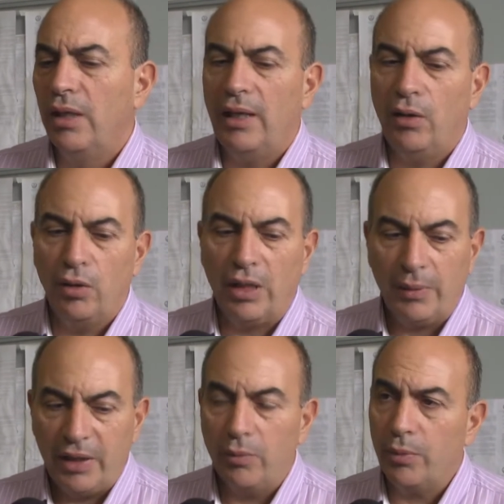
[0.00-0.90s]
ahora
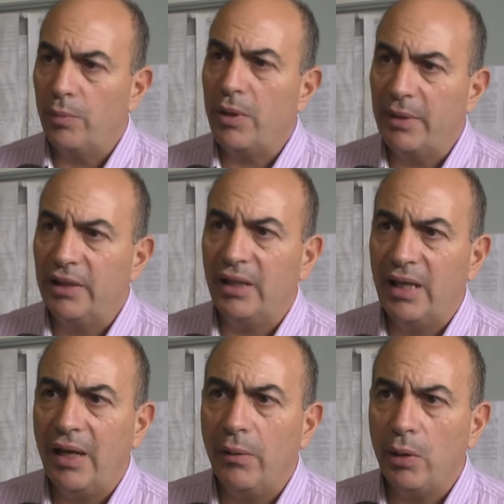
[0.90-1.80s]
vino propiamente
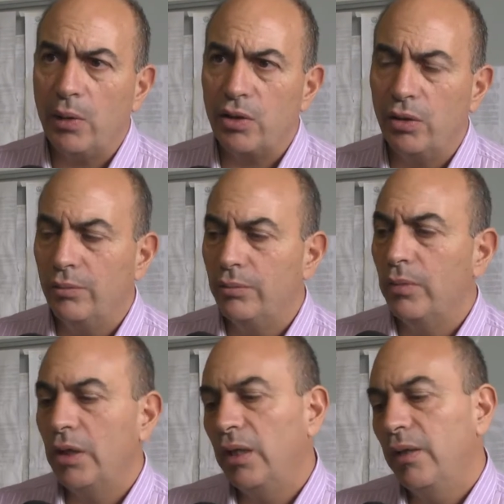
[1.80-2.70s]
la evaluación
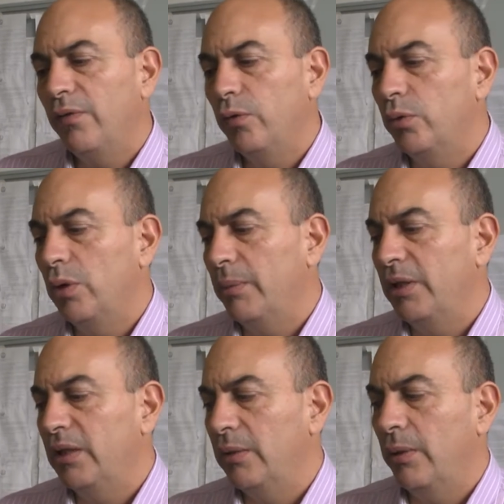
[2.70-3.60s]
y
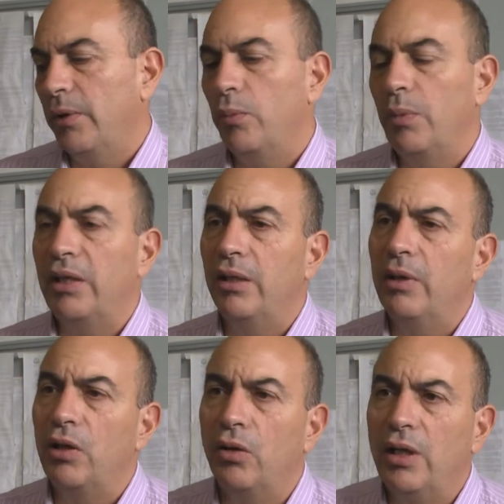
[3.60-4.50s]
futuramente va a haber un plan de
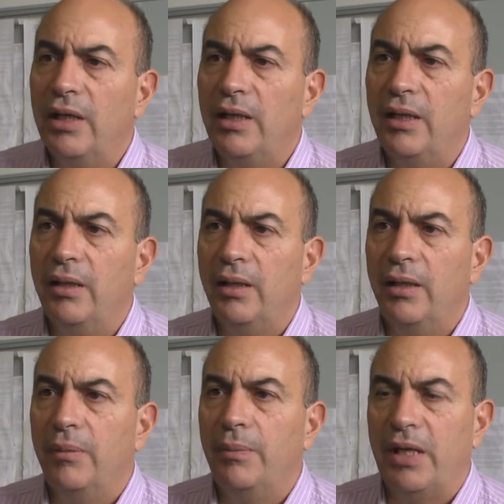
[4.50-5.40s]
mejoras
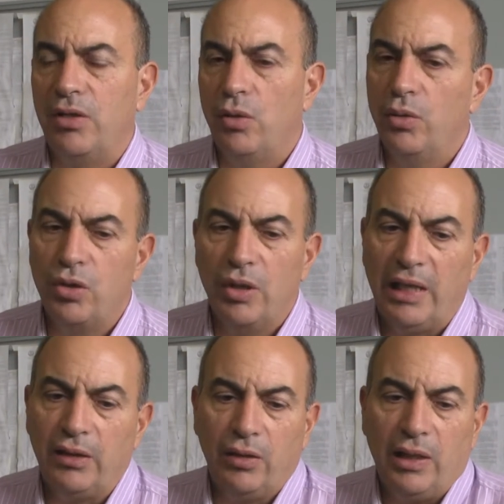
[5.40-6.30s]
que, para
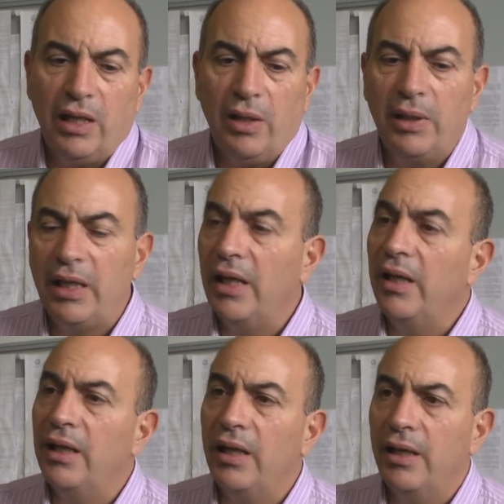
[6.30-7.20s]
solucionar todas las
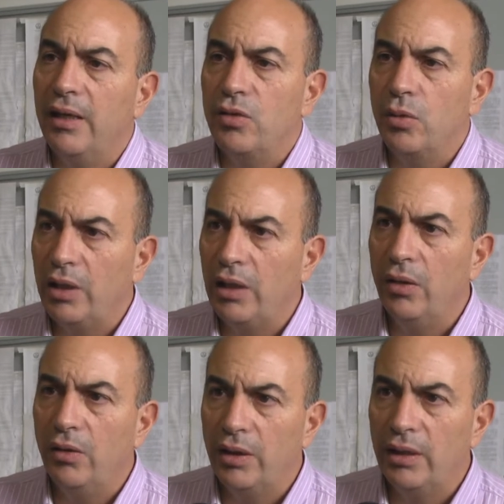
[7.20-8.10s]
debilidades que hayan
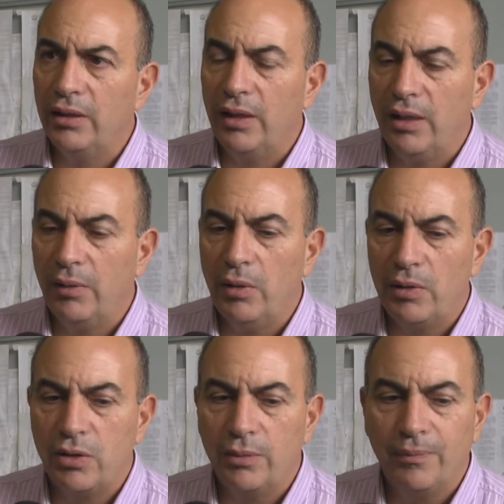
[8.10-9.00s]
surgido en esta evaluación.